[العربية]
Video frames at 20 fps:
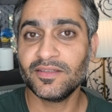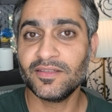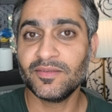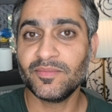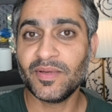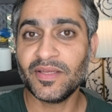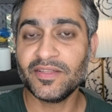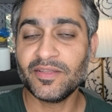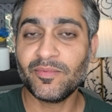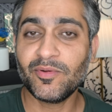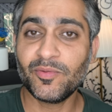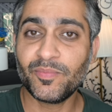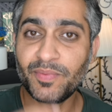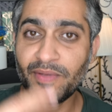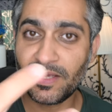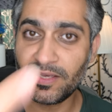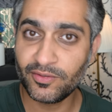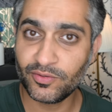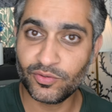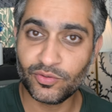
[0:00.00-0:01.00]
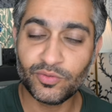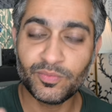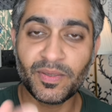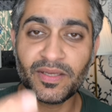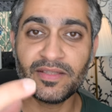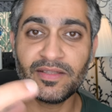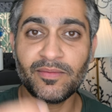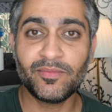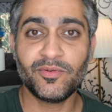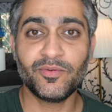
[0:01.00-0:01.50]
بعدين دبليو بي اي 2
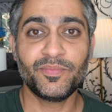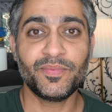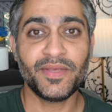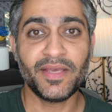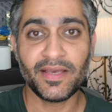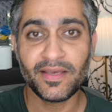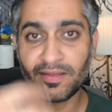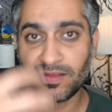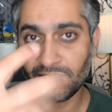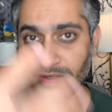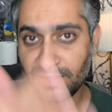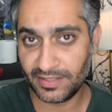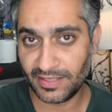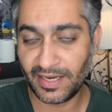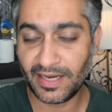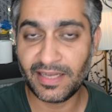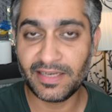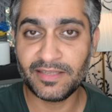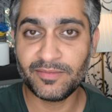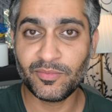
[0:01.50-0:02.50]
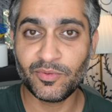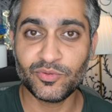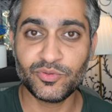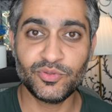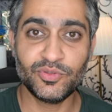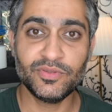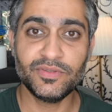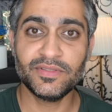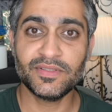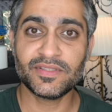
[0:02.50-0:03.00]
بعدين دبليو بي اي 3 حاليا
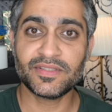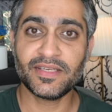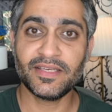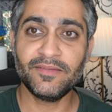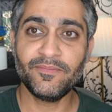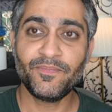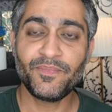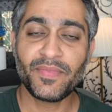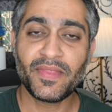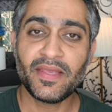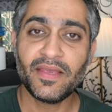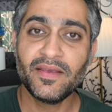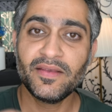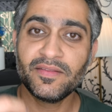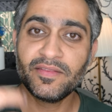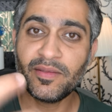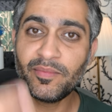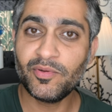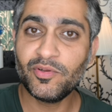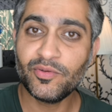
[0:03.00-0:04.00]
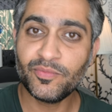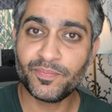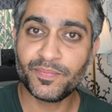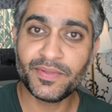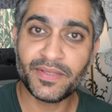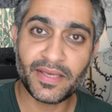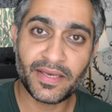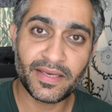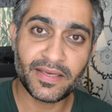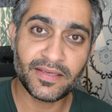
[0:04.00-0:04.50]
موجود زين دبليو
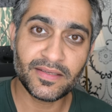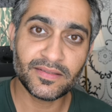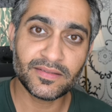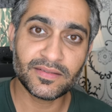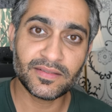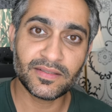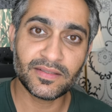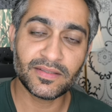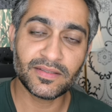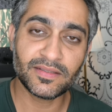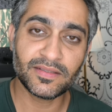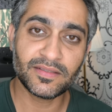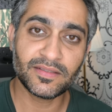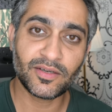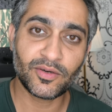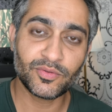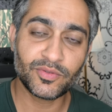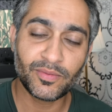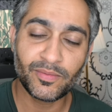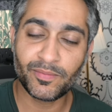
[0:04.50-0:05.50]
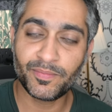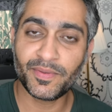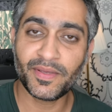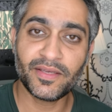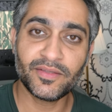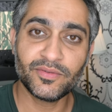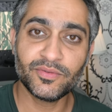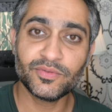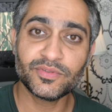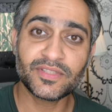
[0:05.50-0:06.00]
بي اي او دبليو بي
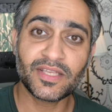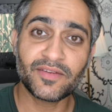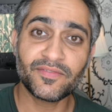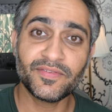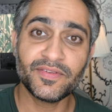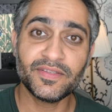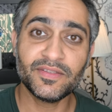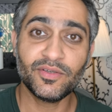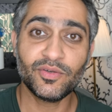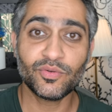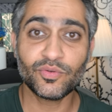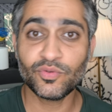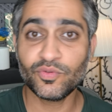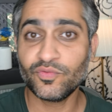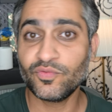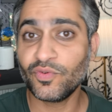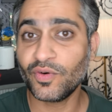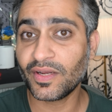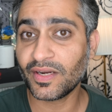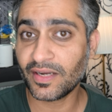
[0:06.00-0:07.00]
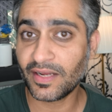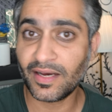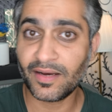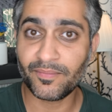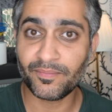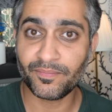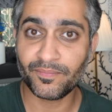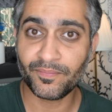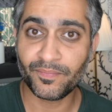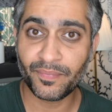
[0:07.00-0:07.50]
اي 2 صار فيه حروف
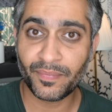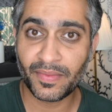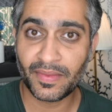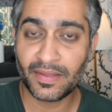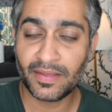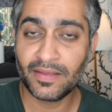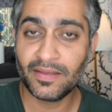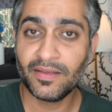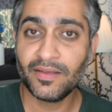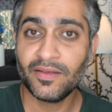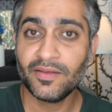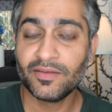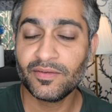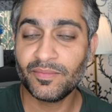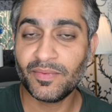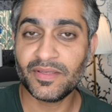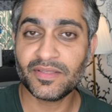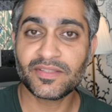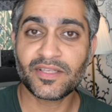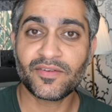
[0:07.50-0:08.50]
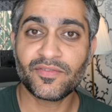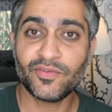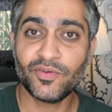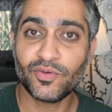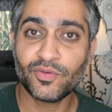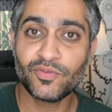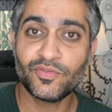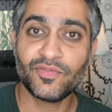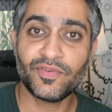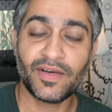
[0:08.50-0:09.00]
وارقام بعدين صار في
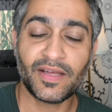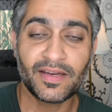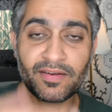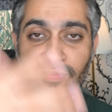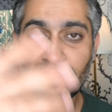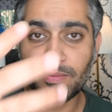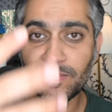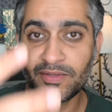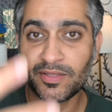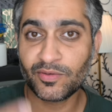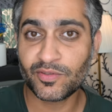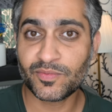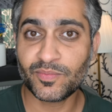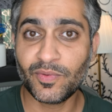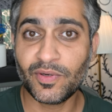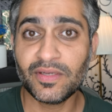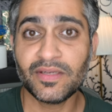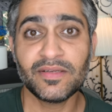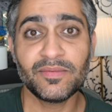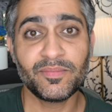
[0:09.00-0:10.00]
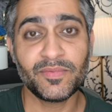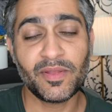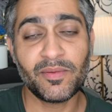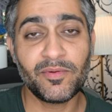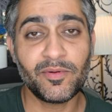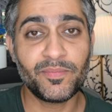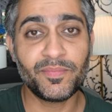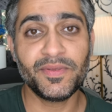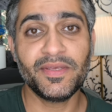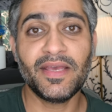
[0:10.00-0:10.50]
حروف حرف كابيتال وسمول
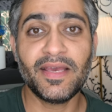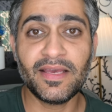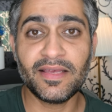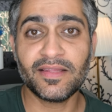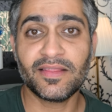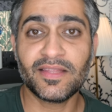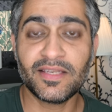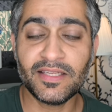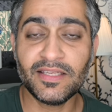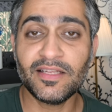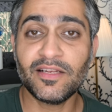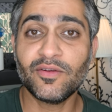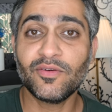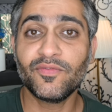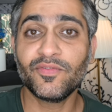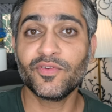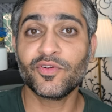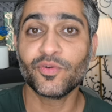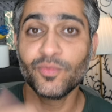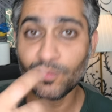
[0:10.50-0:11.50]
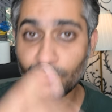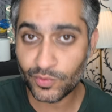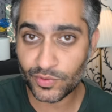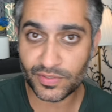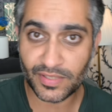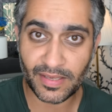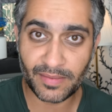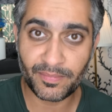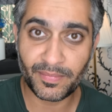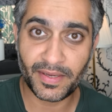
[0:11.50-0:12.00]
دبليو بي اي 3 اللي هو في
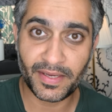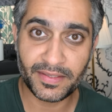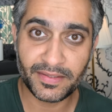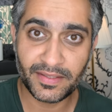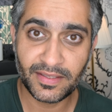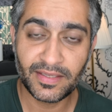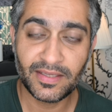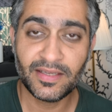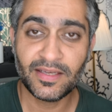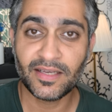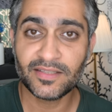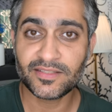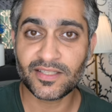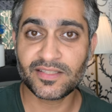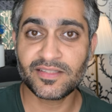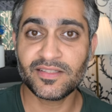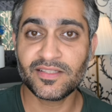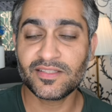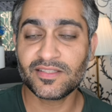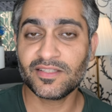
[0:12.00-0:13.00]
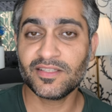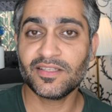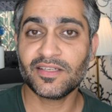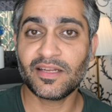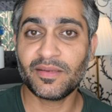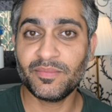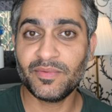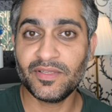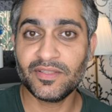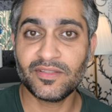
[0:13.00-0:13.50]
رموز هم بعد اساس انه
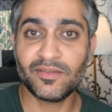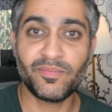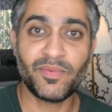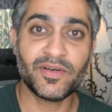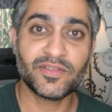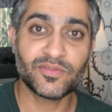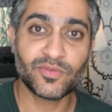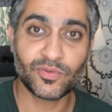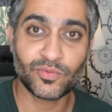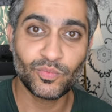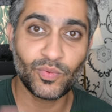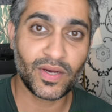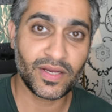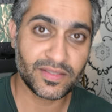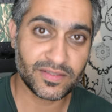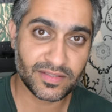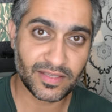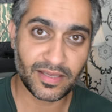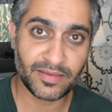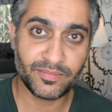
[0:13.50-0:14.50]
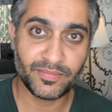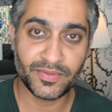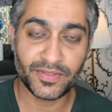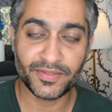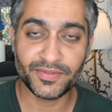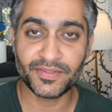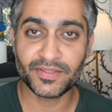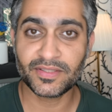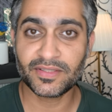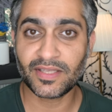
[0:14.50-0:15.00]
يصير عمليه الباسورد وايد صعب
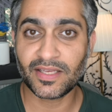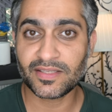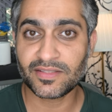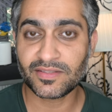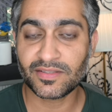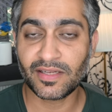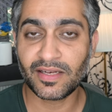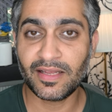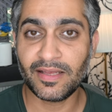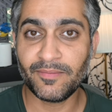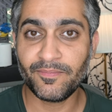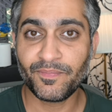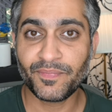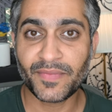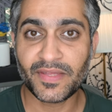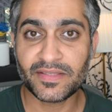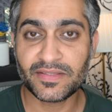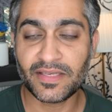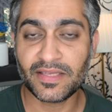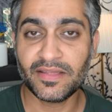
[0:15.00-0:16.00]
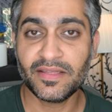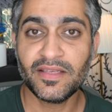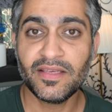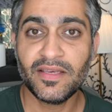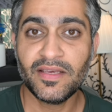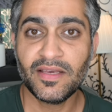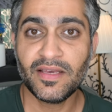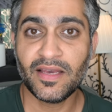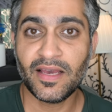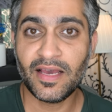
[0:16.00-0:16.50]
انك تحصلها زين
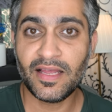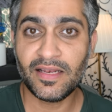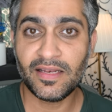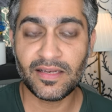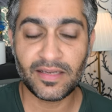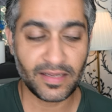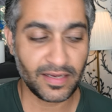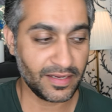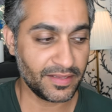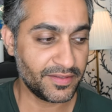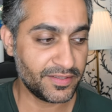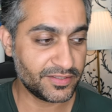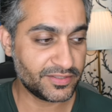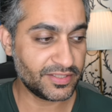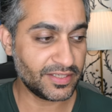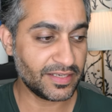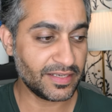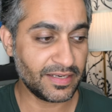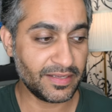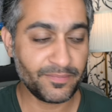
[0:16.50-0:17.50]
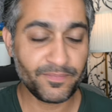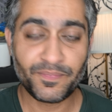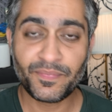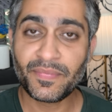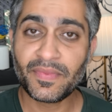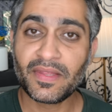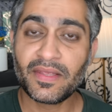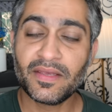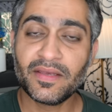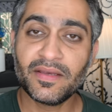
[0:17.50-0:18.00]
هل هذه الشغله
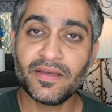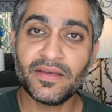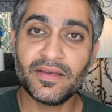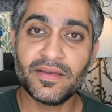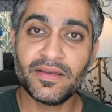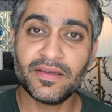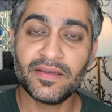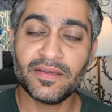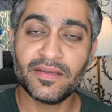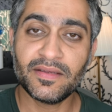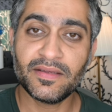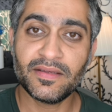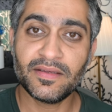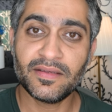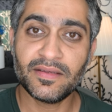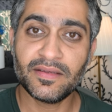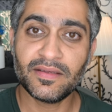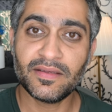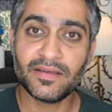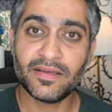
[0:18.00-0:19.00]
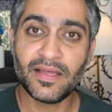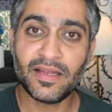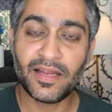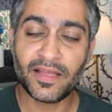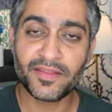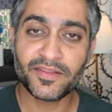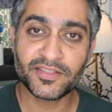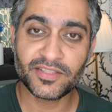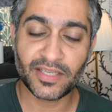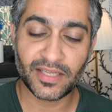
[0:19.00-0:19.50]
أه هل
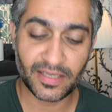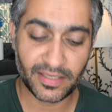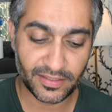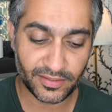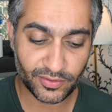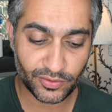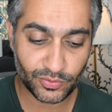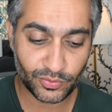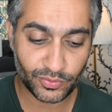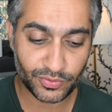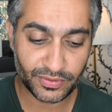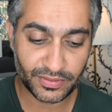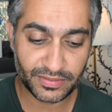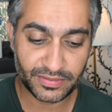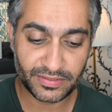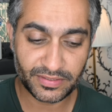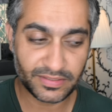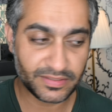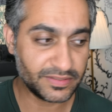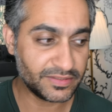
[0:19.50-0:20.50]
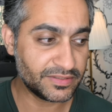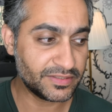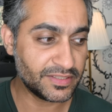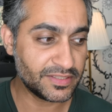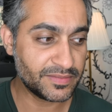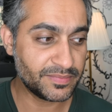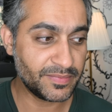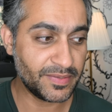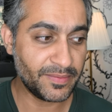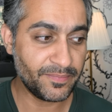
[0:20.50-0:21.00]
هذه الشغله تكون عندي شو
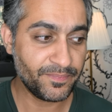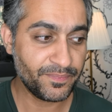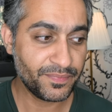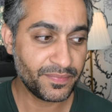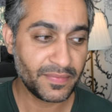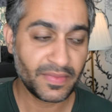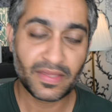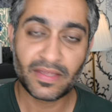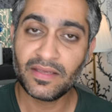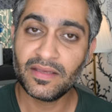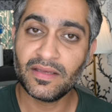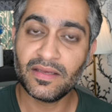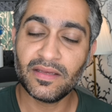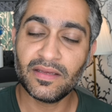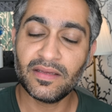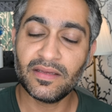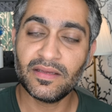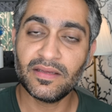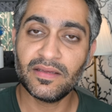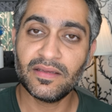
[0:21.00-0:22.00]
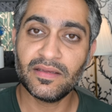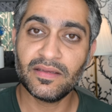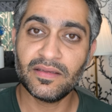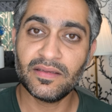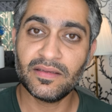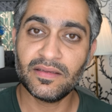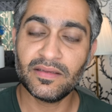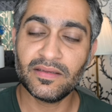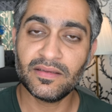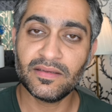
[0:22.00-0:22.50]
اسمه
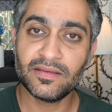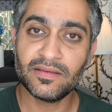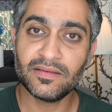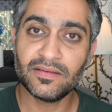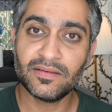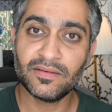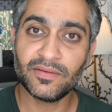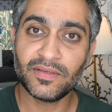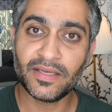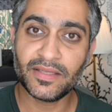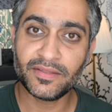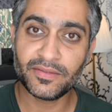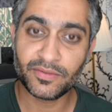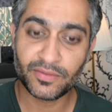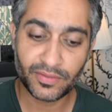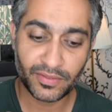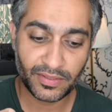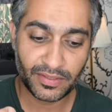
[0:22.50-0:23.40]
أه يعني